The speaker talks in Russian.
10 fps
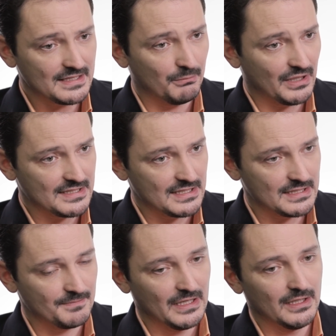сам
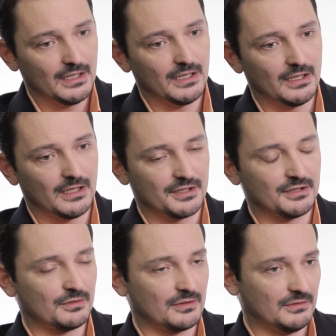процесс а,
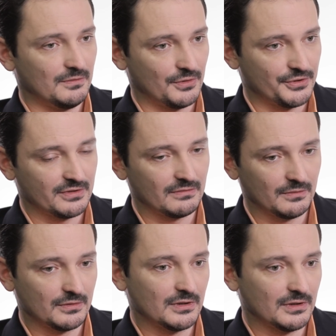архитектурного
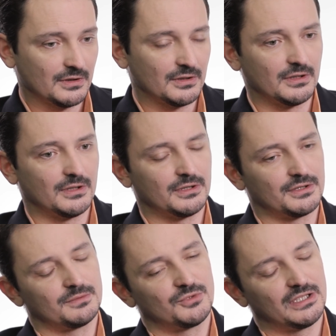творчества. И вот
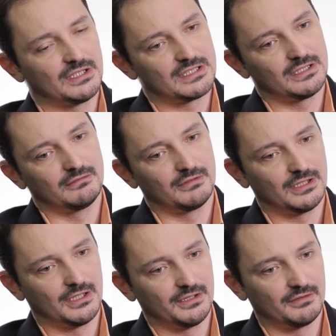а, замечательное
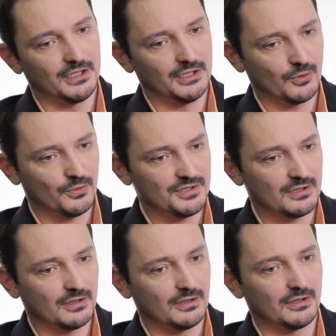исследование Евгения
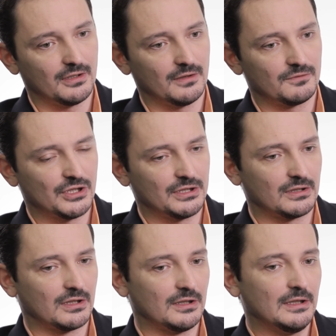Косика а, в
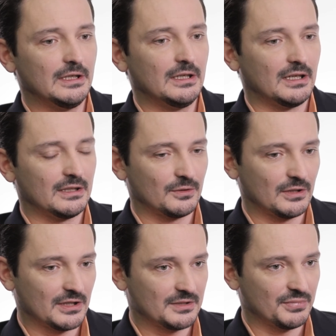Шанинке, оно
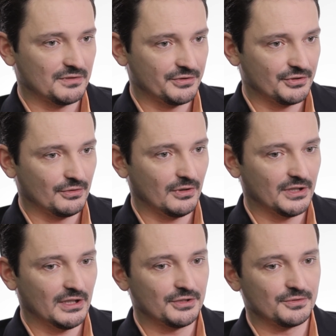как раз посвящено
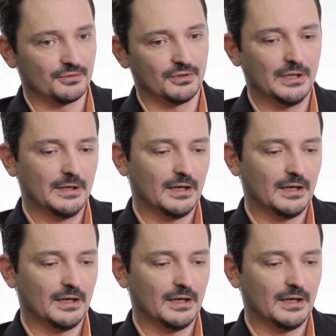анализу